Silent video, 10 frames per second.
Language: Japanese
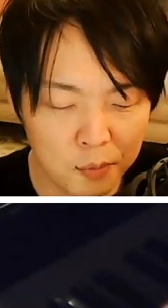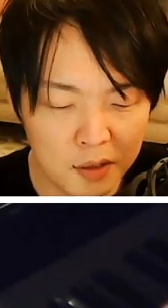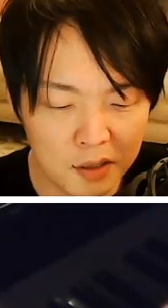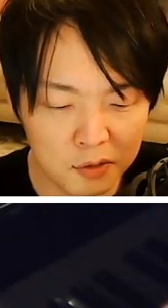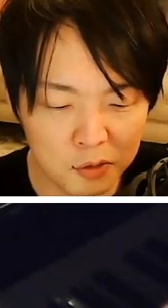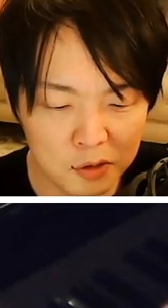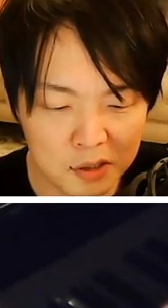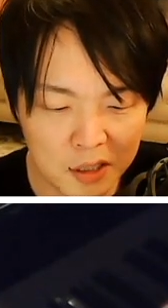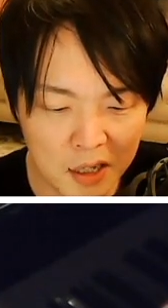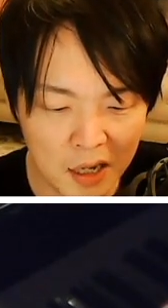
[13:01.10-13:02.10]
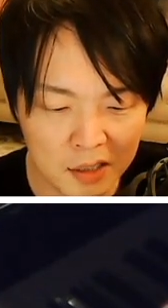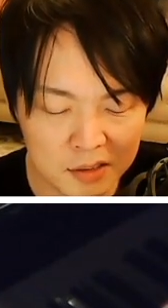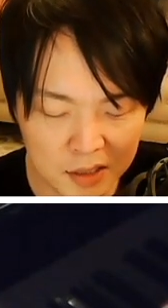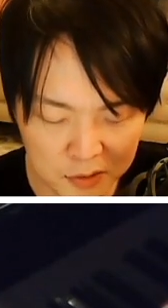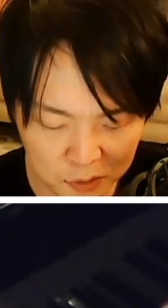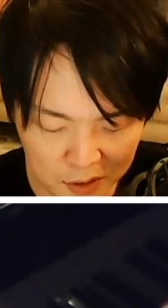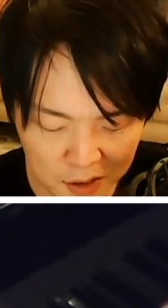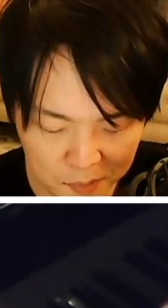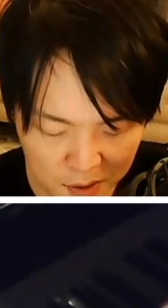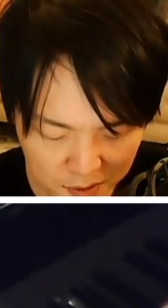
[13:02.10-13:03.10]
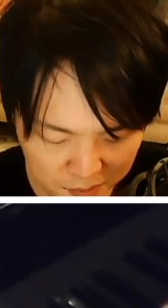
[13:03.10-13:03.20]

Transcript: ミナントとして扱うのであれば、